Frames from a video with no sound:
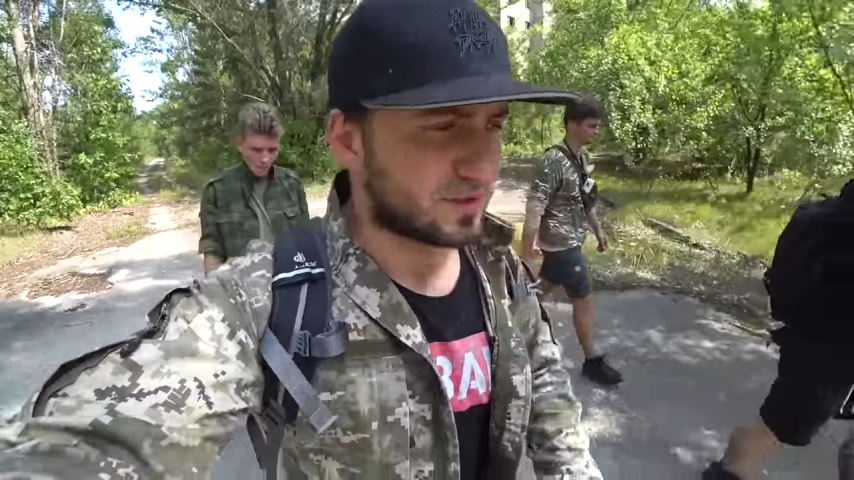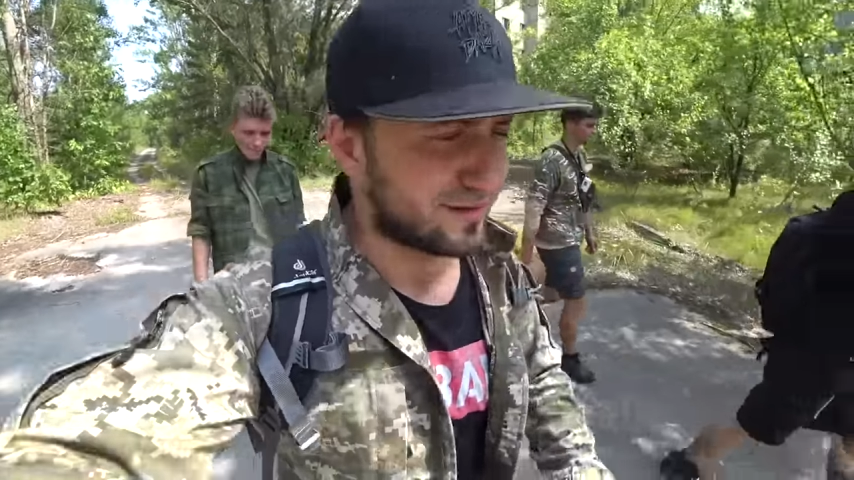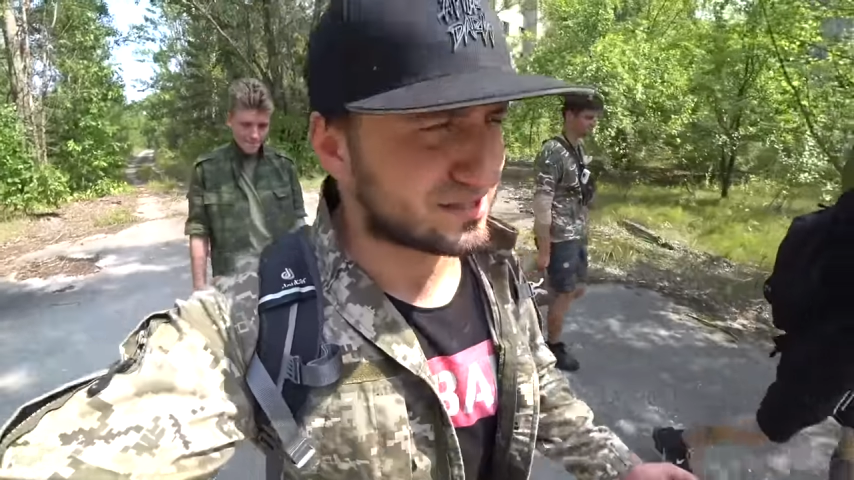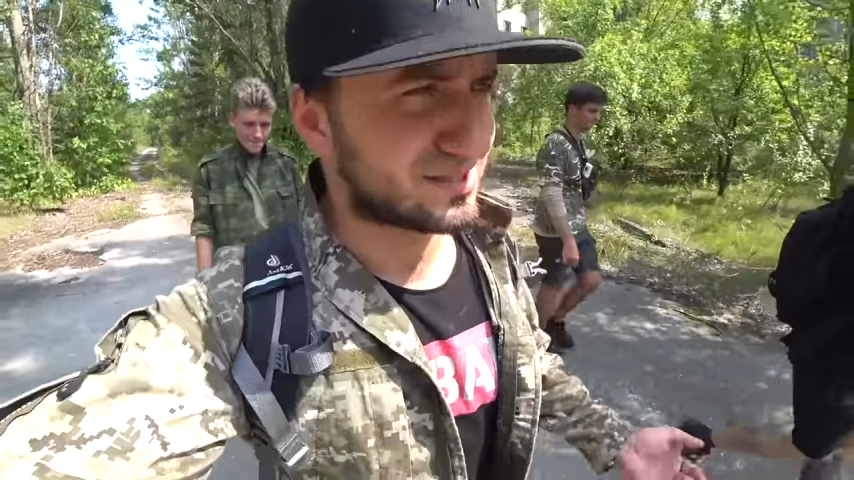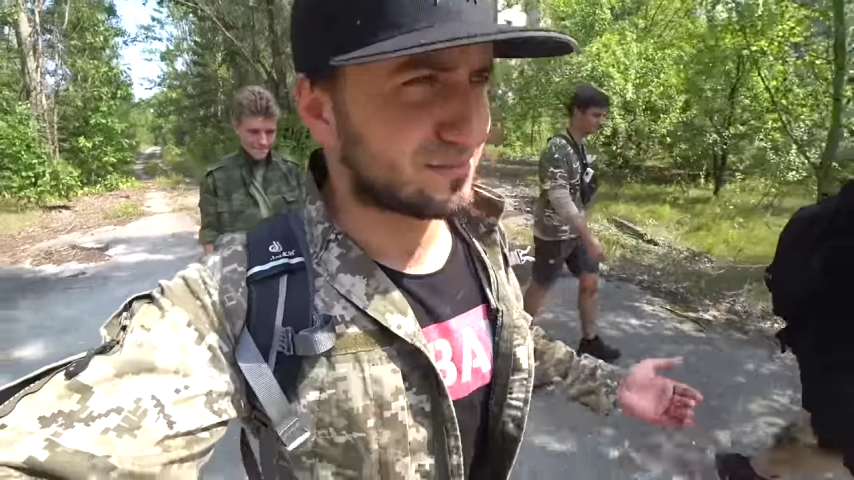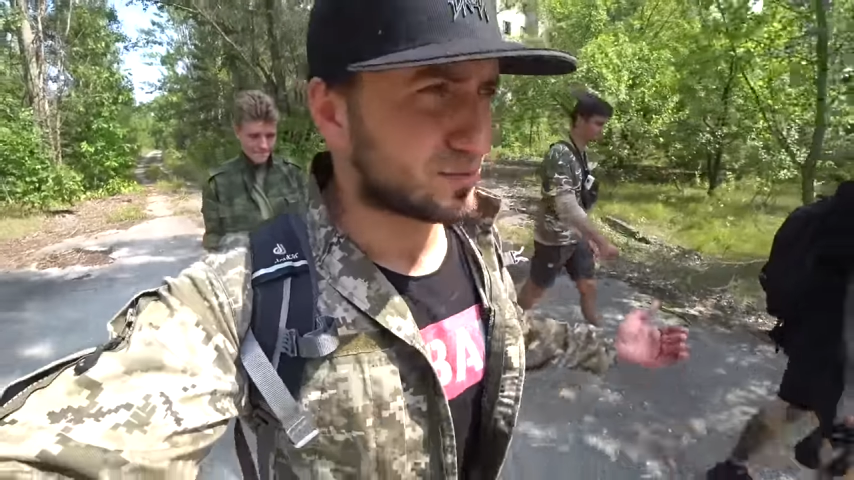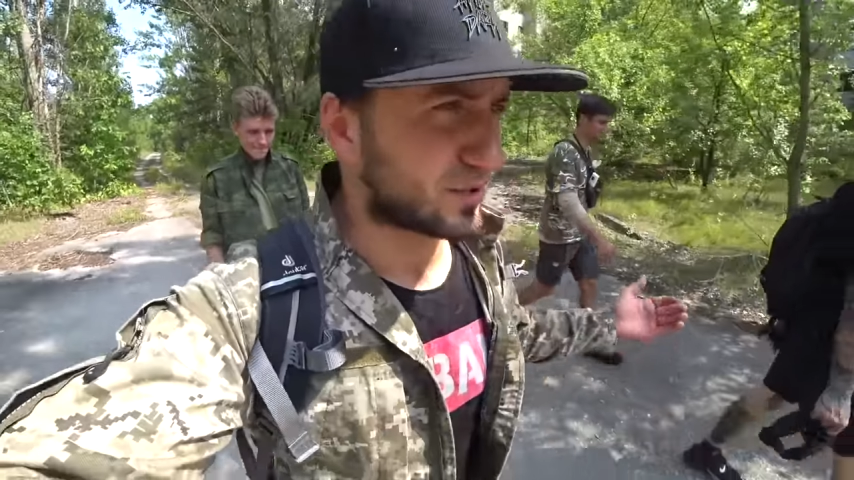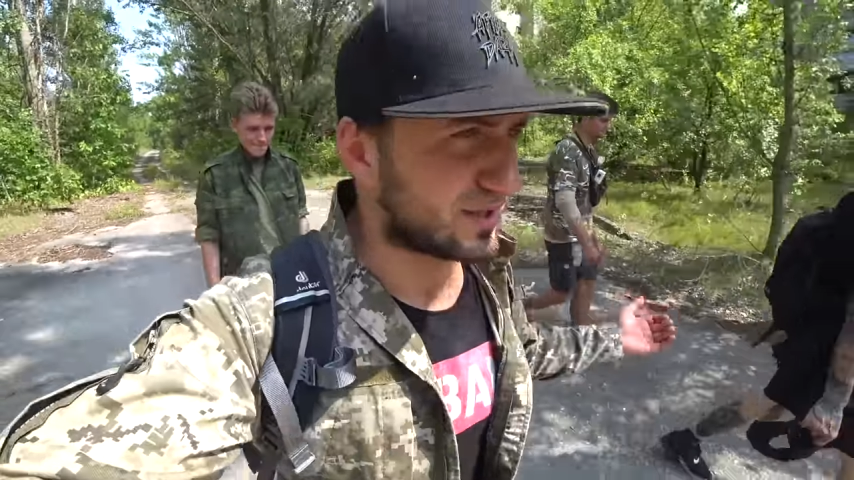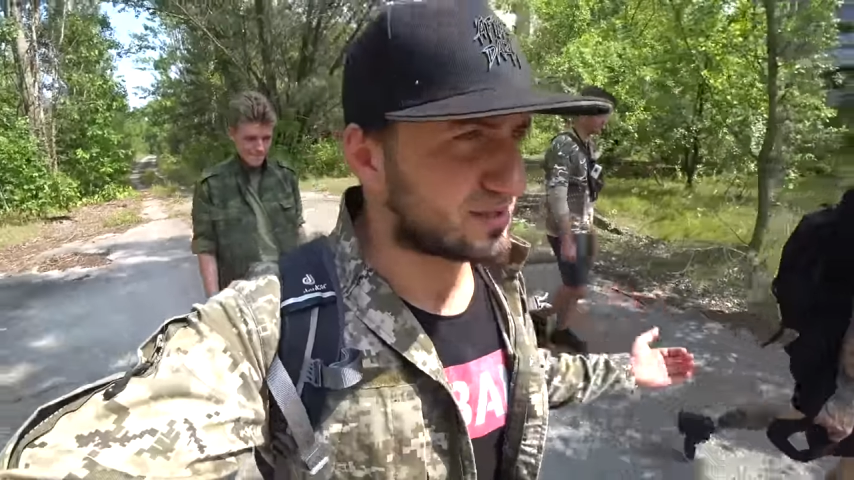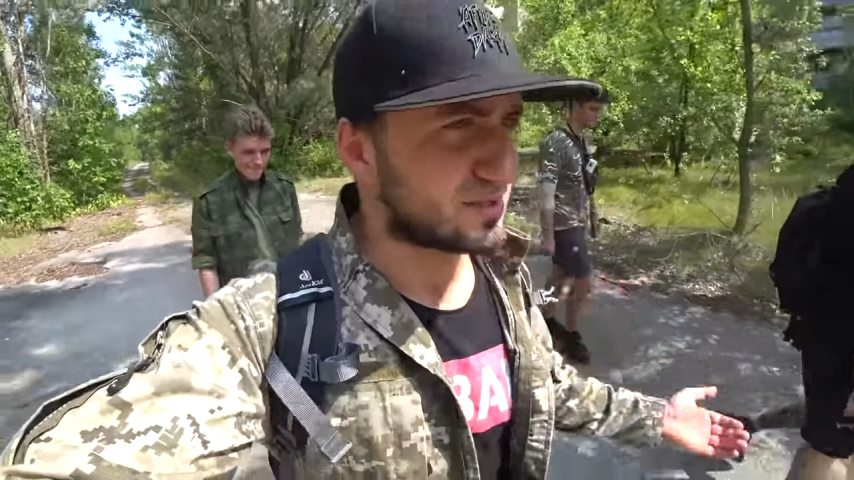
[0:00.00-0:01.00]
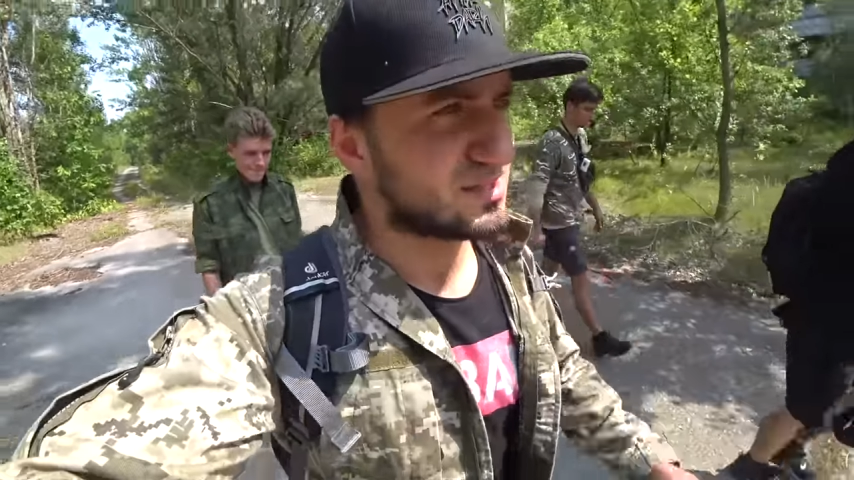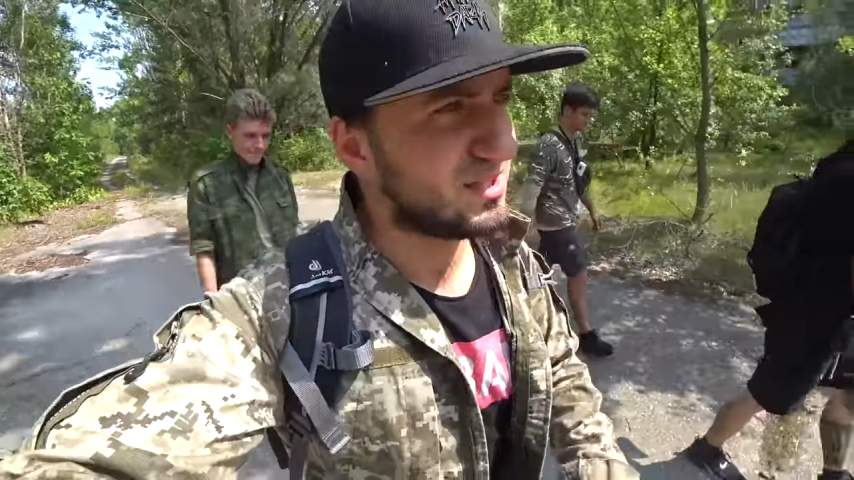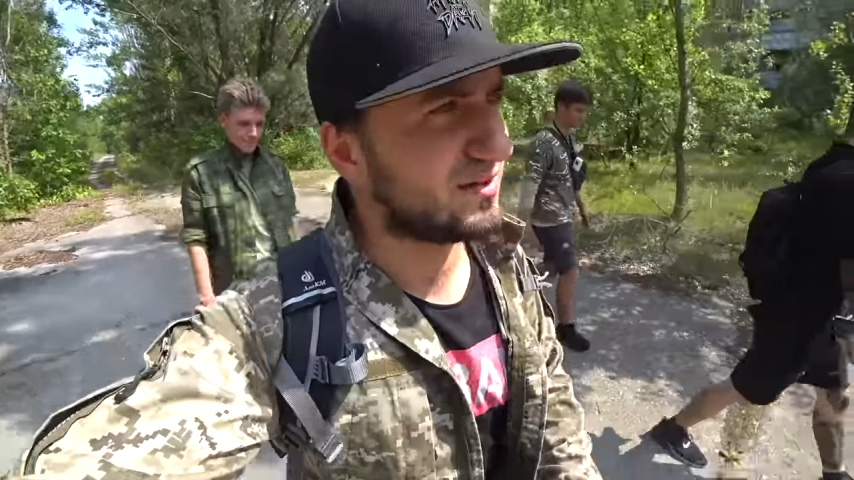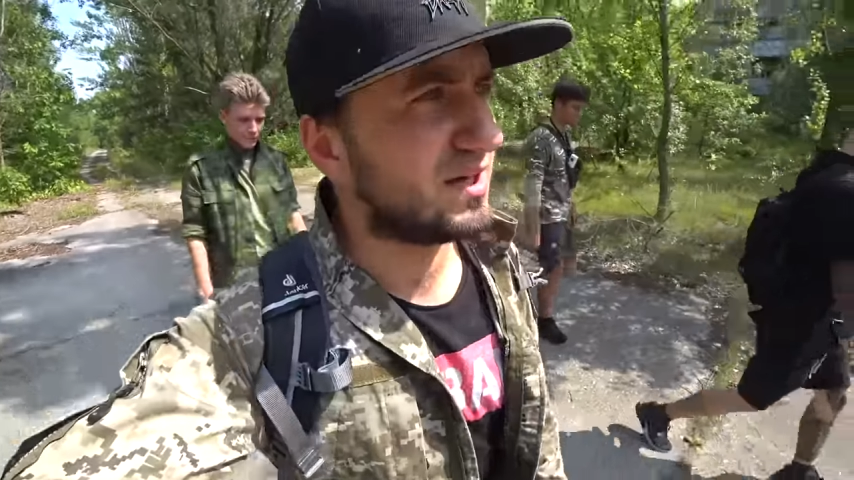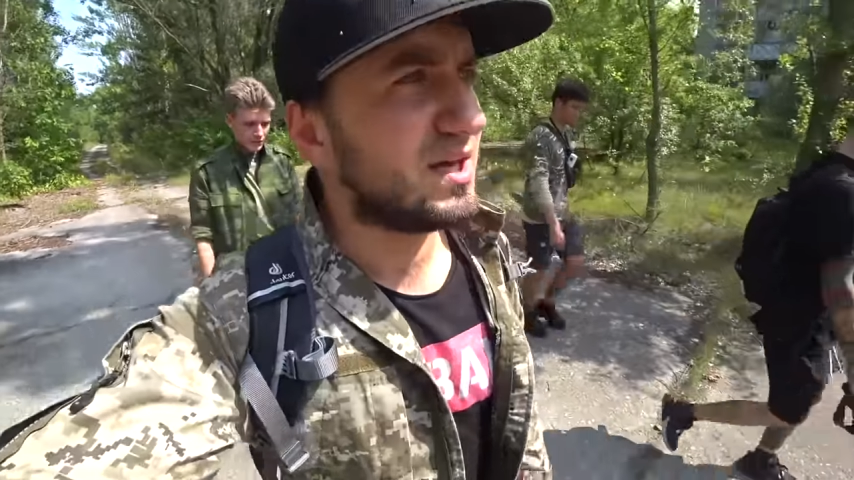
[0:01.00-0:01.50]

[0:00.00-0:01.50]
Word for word: неважно, там, с Украины, с России вы,